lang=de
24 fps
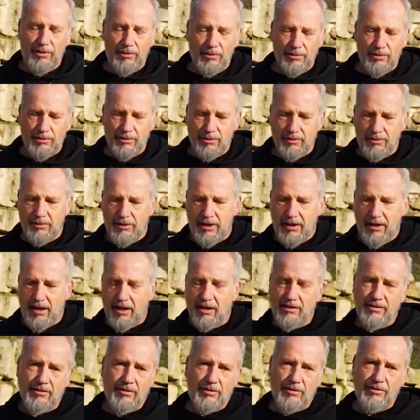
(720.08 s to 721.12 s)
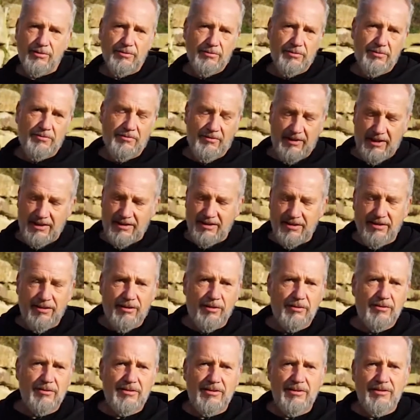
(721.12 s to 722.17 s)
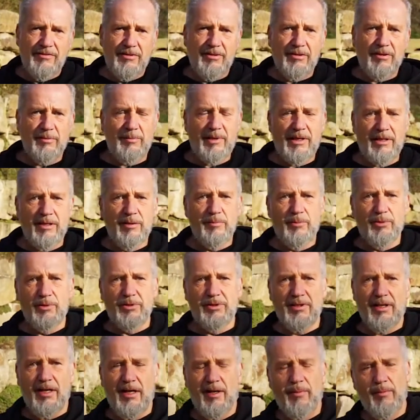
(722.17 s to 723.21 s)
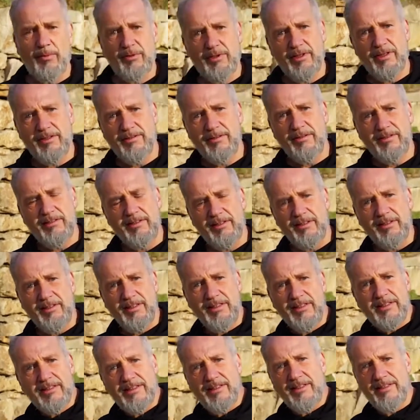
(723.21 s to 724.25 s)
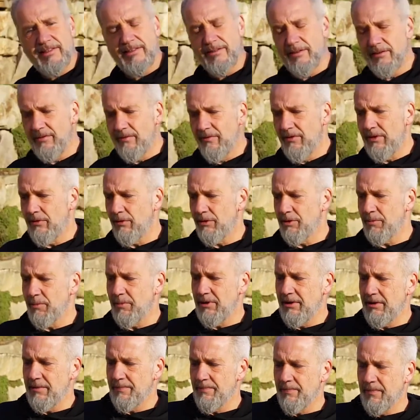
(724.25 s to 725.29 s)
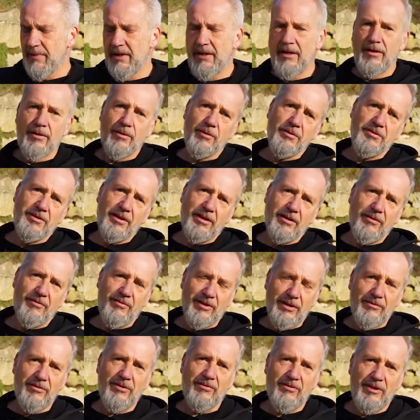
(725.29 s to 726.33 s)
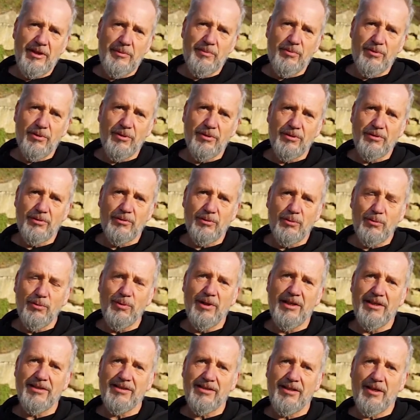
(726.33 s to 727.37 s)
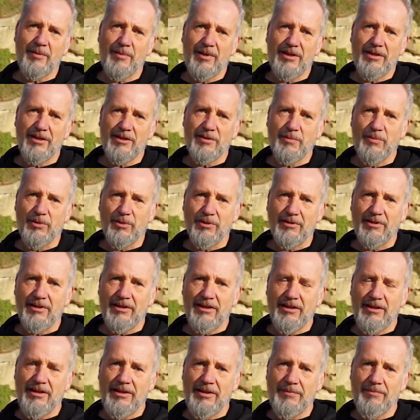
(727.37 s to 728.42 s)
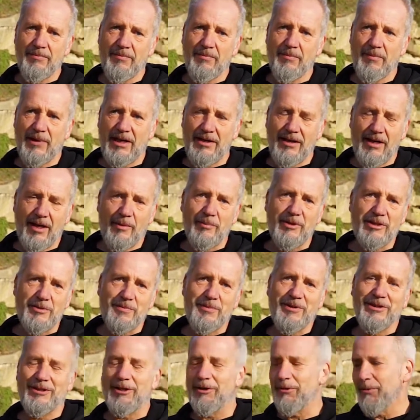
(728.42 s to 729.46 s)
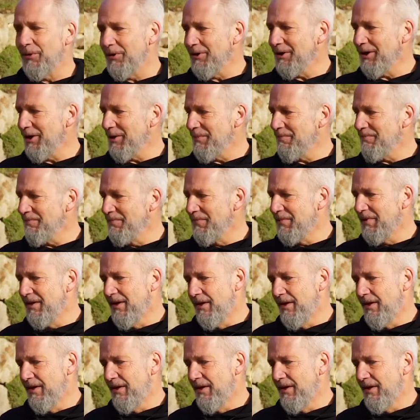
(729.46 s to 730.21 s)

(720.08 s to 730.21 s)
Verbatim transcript: Auto, also auch zu weiteren Autos, die wir noch im Angebot haben und den sonstigen Dienstleistungen, die wir euch bieten, unter www.uskbuddies.de. Mein Name ist Peter Dornheim.